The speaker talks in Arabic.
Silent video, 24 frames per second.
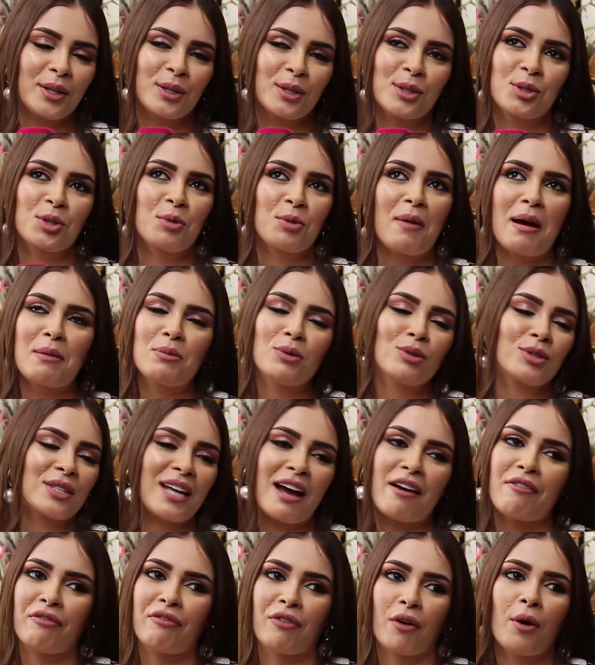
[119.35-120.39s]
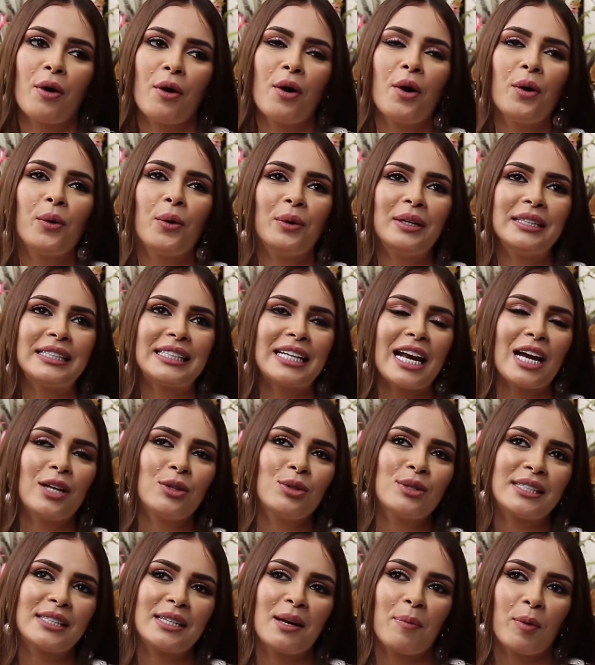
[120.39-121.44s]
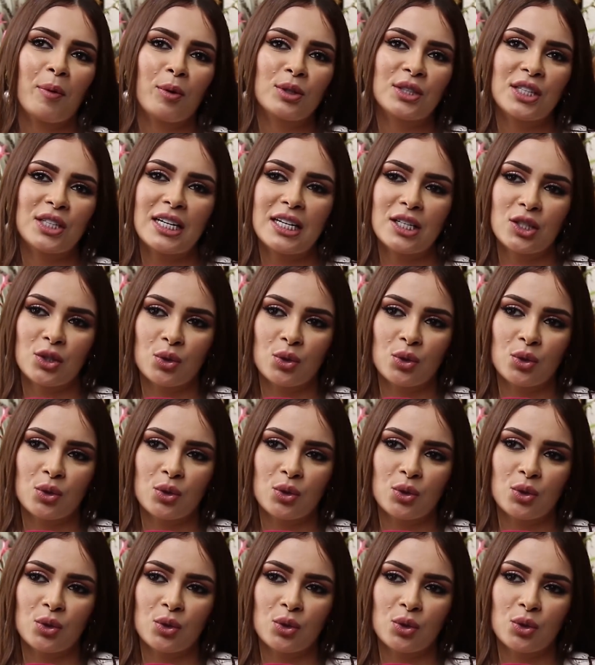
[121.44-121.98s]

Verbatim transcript: جو ماميوز افون وعندي ان دوزيام بروجي اللي